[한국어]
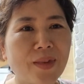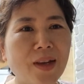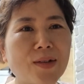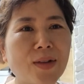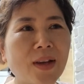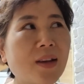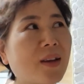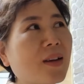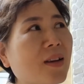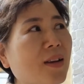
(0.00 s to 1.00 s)

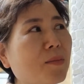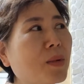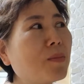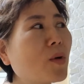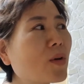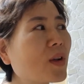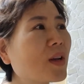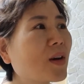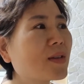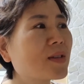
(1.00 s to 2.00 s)
예전에
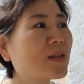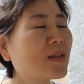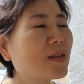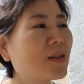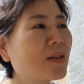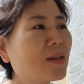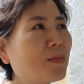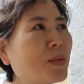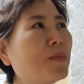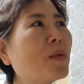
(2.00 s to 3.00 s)
민머리였
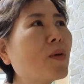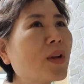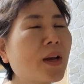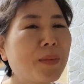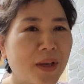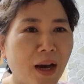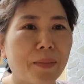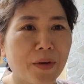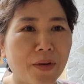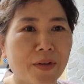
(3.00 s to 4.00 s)
민머리에
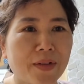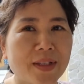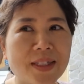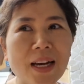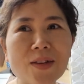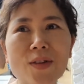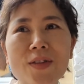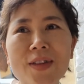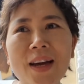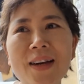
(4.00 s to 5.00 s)
비하면
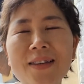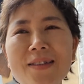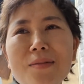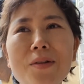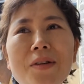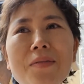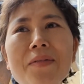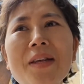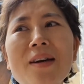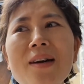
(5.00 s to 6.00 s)
작년 딱 12월
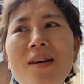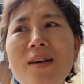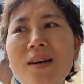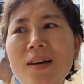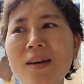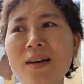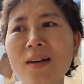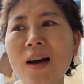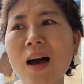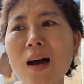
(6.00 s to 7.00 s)
이맘때가
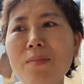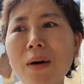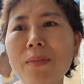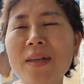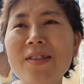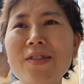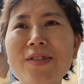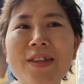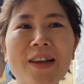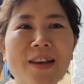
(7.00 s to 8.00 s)
황한
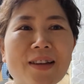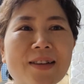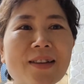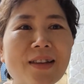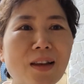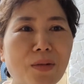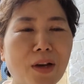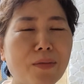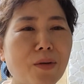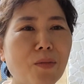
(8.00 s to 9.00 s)
막바지였는데 그때
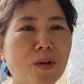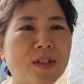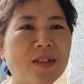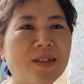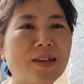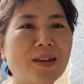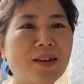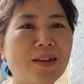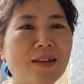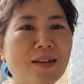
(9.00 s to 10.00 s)
비하면 뭐 진짜
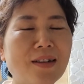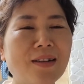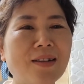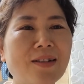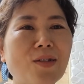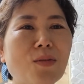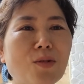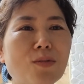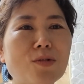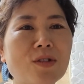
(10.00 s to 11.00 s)

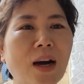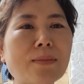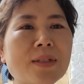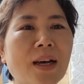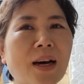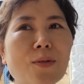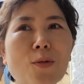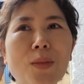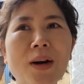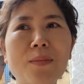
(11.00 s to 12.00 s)
너무너무 감사하고
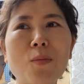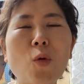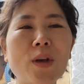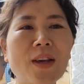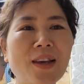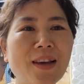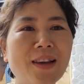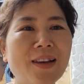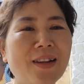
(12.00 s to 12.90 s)
막 복이